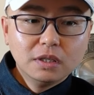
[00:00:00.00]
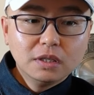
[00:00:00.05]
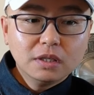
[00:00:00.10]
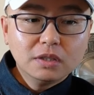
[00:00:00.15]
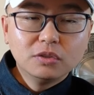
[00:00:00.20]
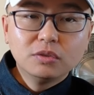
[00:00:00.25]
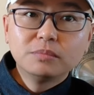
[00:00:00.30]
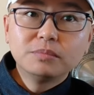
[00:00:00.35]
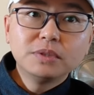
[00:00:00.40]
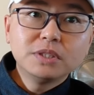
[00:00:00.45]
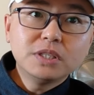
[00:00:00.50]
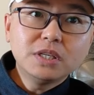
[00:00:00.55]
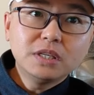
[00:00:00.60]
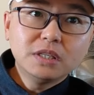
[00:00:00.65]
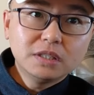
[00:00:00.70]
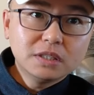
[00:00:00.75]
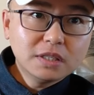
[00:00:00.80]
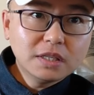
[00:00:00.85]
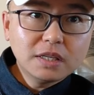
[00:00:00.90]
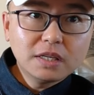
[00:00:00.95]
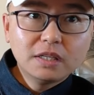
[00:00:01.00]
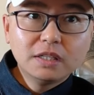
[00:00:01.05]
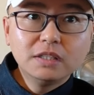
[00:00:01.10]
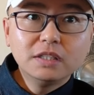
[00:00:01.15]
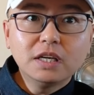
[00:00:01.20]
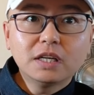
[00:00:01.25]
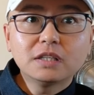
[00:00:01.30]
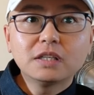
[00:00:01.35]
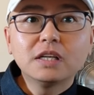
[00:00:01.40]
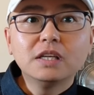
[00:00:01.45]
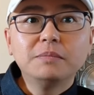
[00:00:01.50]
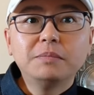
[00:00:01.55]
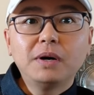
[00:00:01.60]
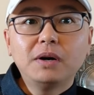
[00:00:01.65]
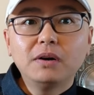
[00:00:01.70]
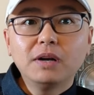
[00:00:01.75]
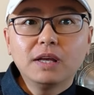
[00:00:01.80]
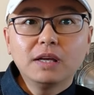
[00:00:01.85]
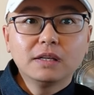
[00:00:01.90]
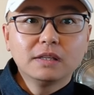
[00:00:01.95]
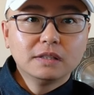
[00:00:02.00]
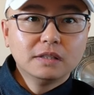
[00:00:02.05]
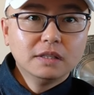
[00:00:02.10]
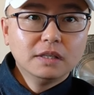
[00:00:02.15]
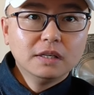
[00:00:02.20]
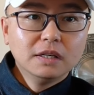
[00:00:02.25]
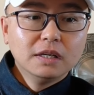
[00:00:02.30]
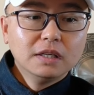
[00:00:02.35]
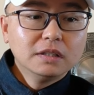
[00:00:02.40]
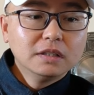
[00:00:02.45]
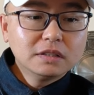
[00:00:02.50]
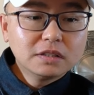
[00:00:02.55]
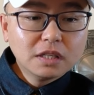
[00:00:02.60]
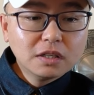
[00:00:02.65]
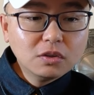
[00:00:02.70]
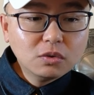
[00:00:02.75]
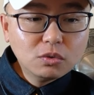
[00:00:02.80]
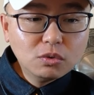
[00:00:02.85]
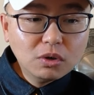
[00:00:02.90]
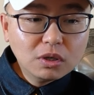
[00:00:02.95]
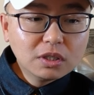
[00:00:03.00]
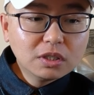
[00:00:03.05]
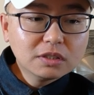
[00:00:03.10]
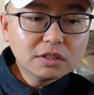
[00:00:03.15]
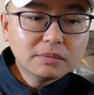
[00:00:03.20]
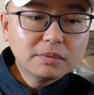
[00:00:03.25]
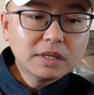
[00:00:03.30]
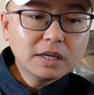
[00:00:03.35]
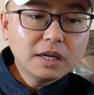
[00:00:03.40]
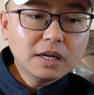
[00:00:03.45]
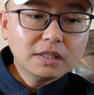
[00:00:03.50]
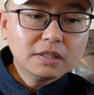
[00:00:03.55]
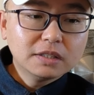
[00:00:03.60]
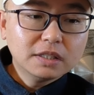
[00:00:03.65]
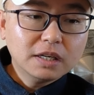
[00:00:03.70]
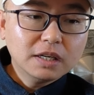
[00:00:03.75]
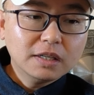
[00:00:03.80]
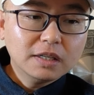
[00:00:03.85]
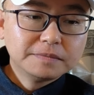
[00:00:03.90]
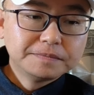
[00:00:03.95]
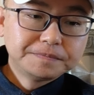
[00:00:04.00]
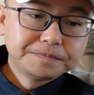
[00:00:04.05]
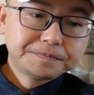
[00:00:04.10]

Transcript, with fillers: 很多人不信，现在人央视给你报了。那整个过程咱们看一下啊，